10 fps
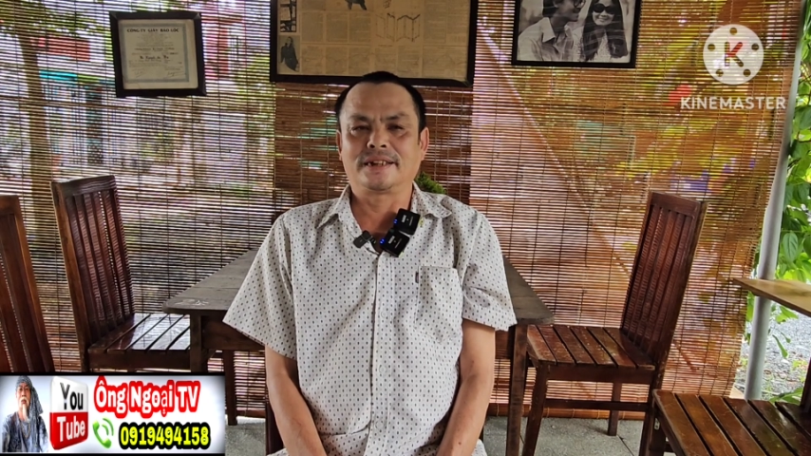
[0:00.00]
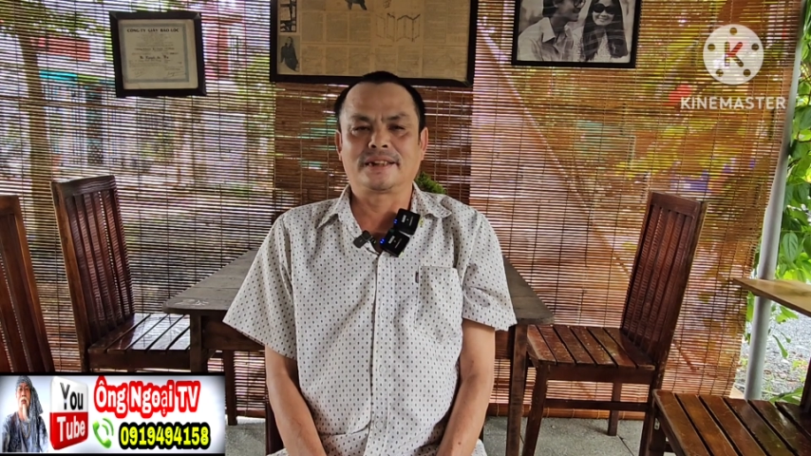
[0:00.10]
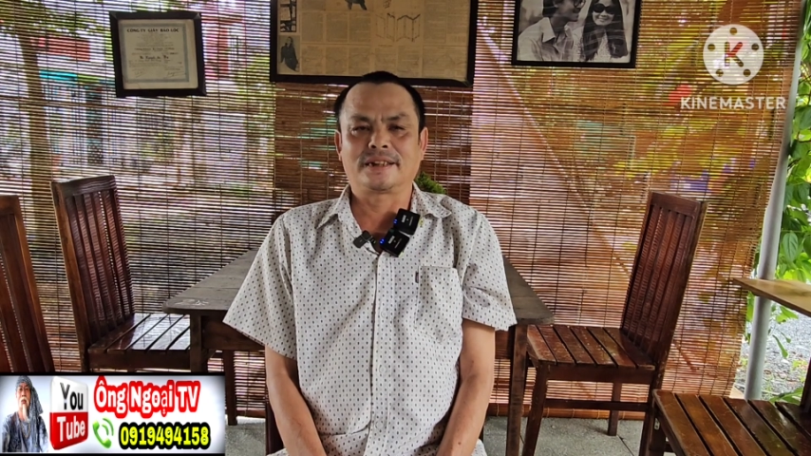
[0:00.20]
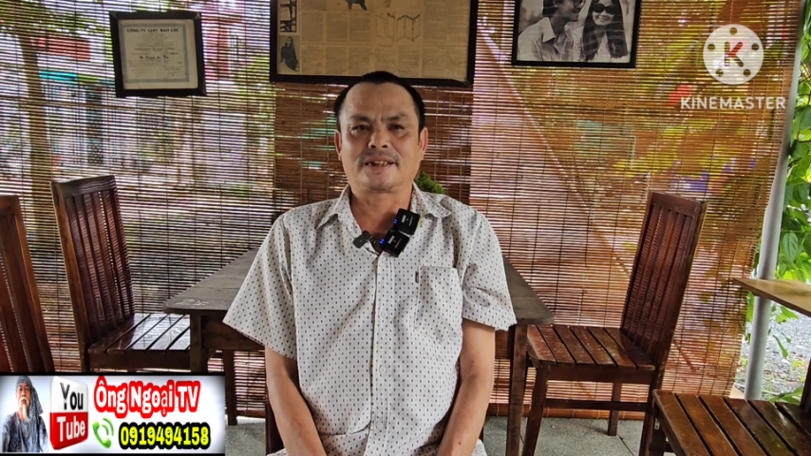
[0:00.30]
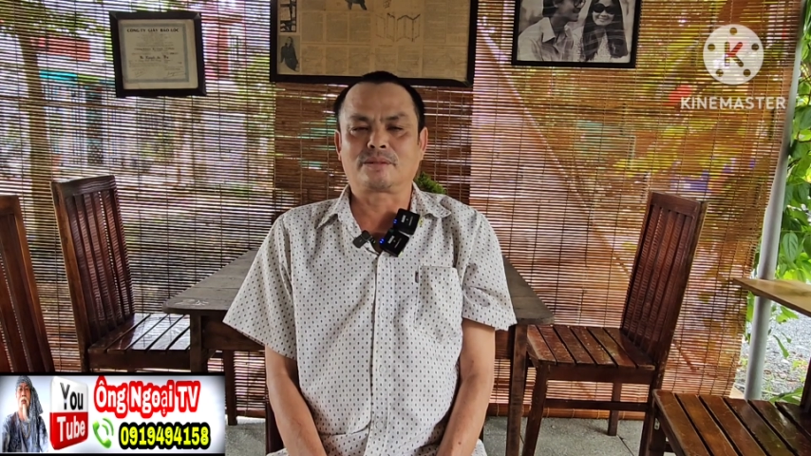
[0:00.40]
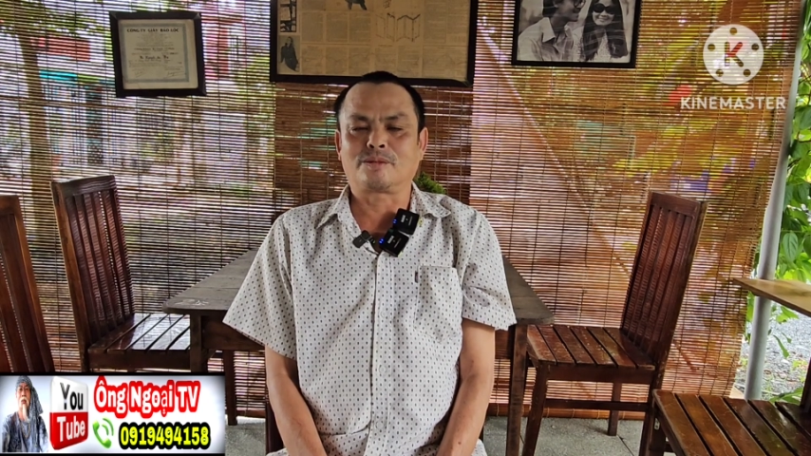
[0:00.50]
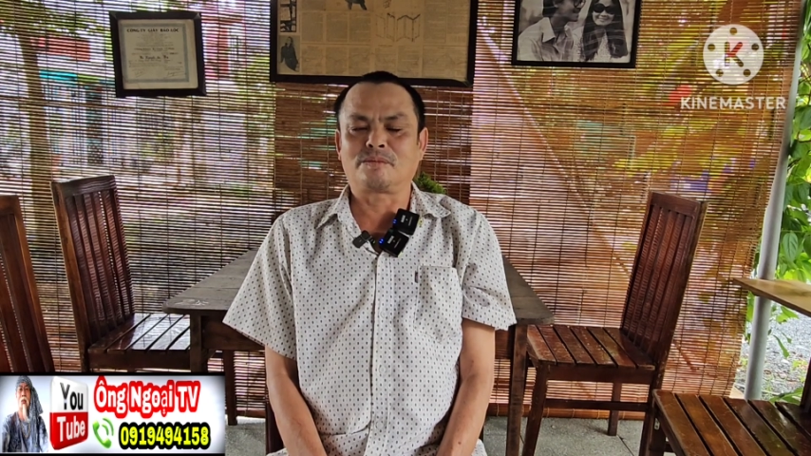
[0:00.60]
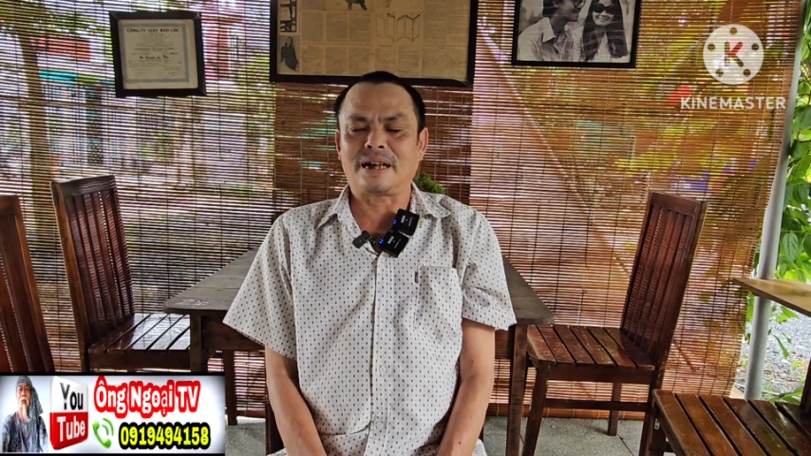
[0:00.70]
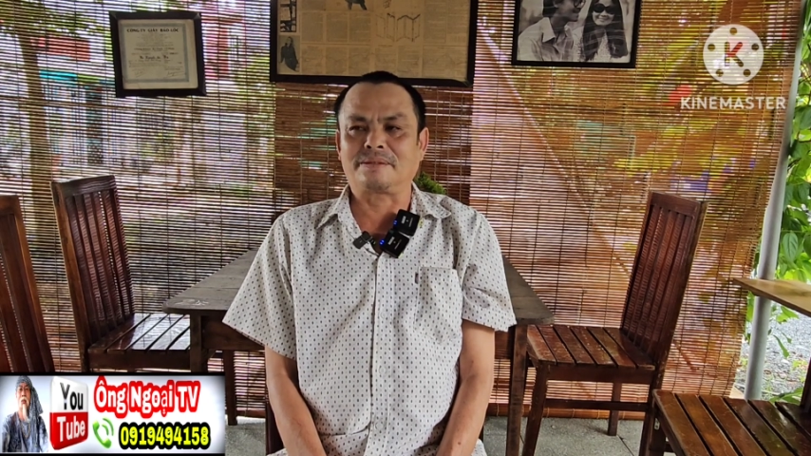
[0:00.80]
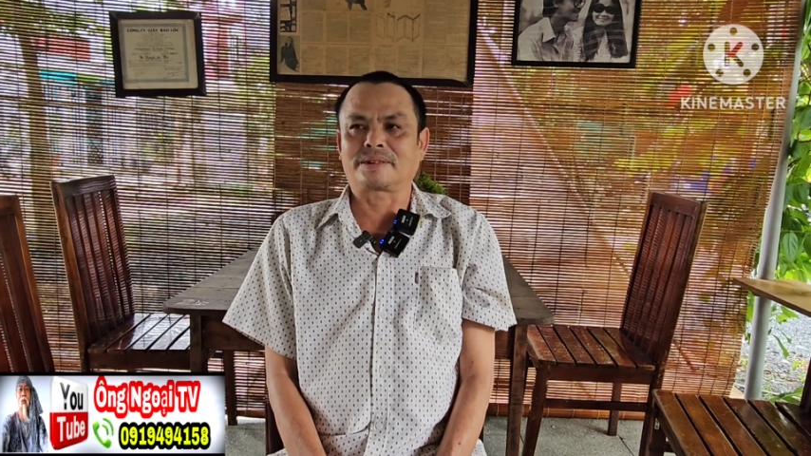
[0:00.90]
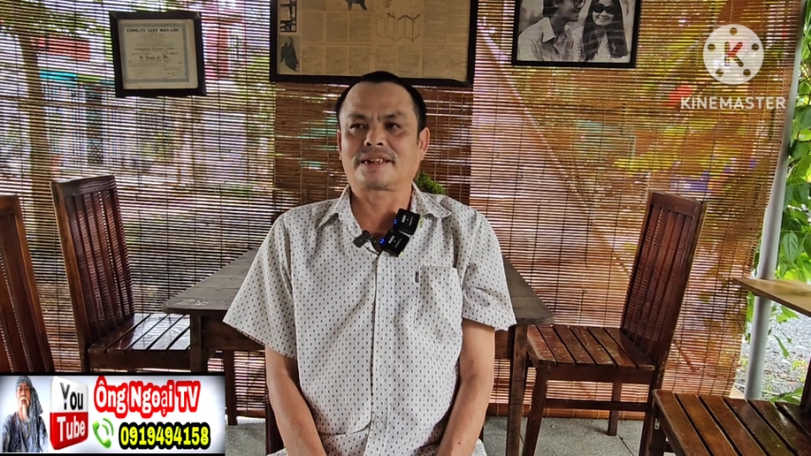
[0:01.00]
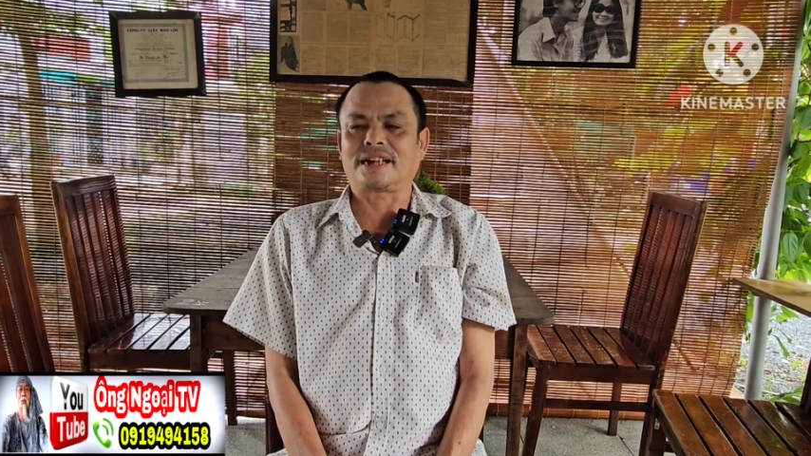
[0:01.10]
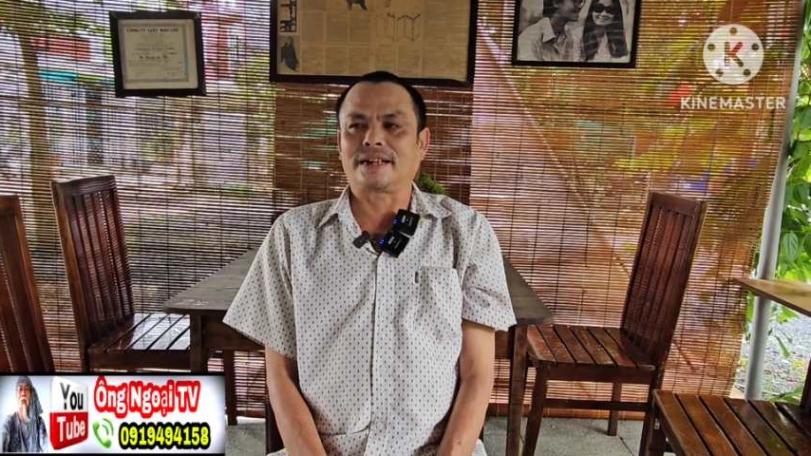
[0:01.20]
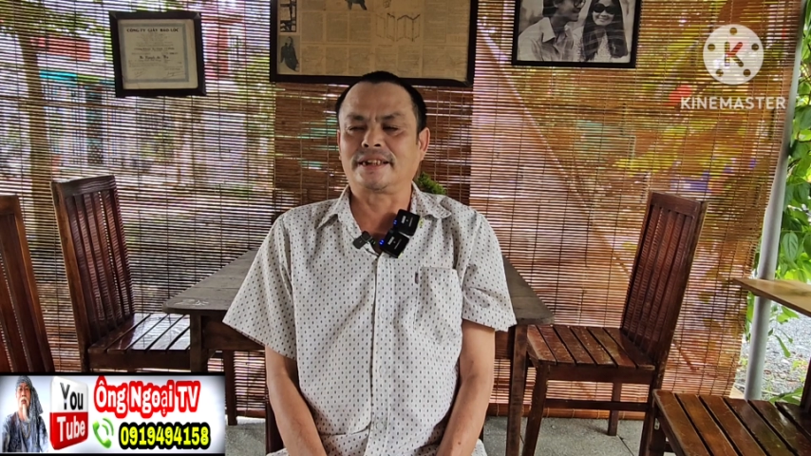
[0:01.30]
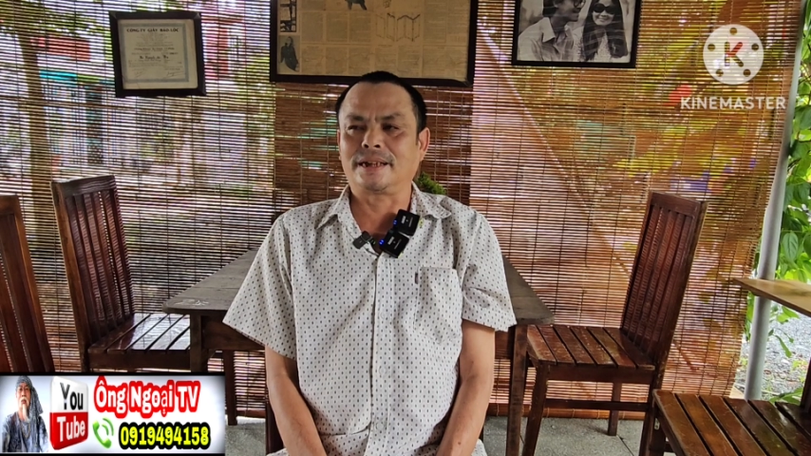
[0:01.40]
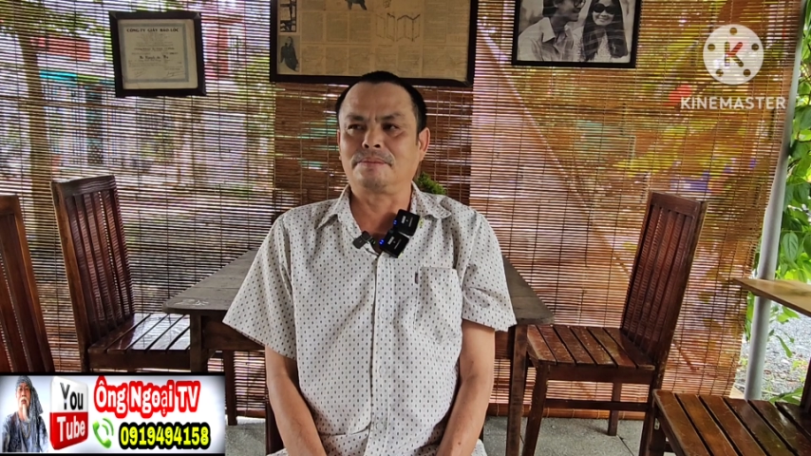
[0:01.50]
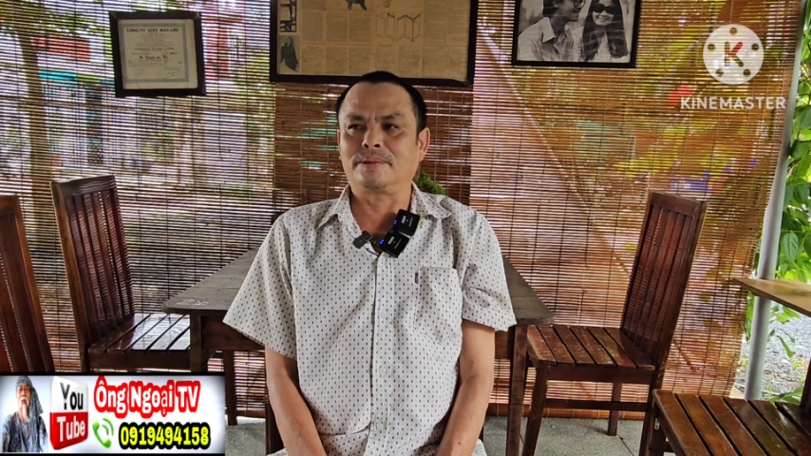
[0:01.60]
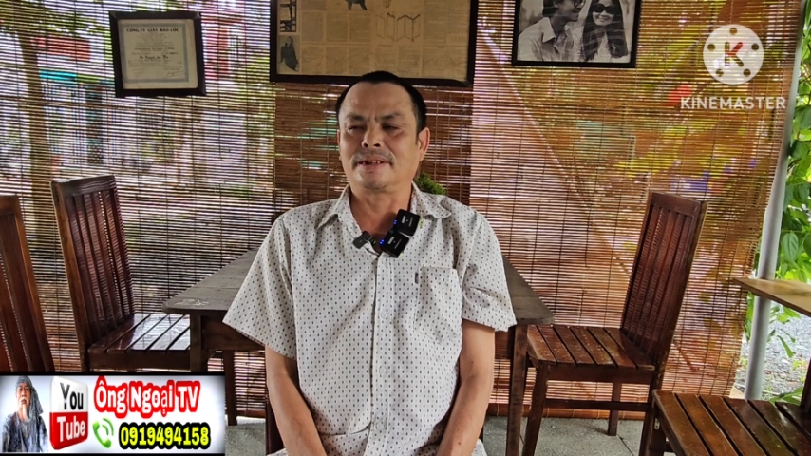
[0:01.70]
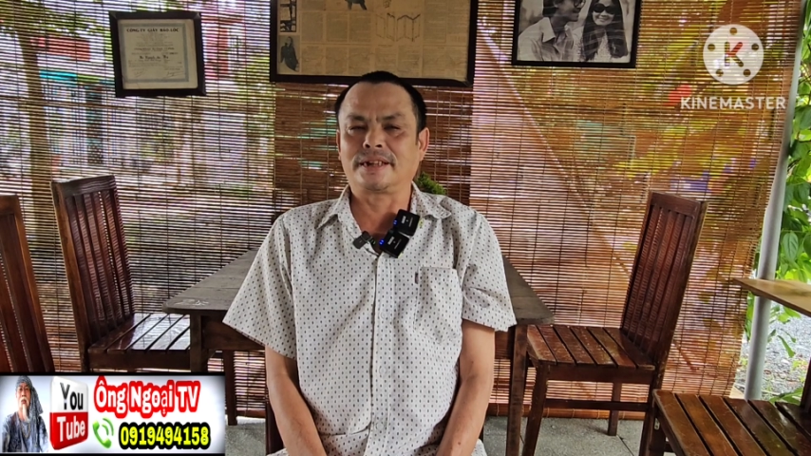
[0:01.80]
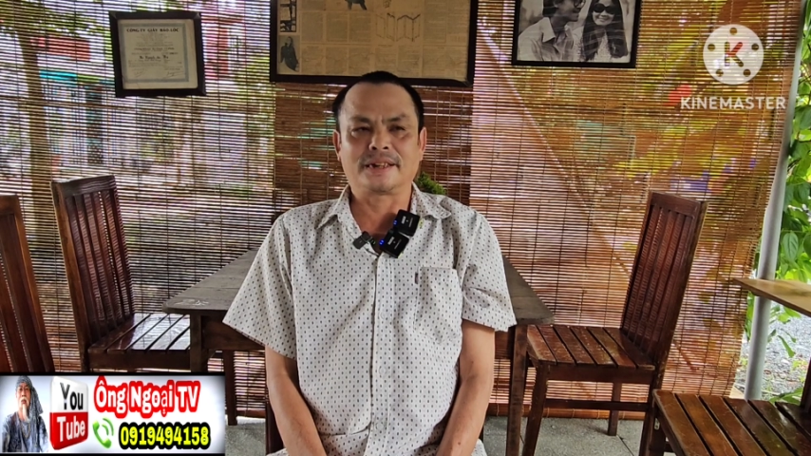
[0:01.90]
trên cộng đồng mạng và tất cả anh em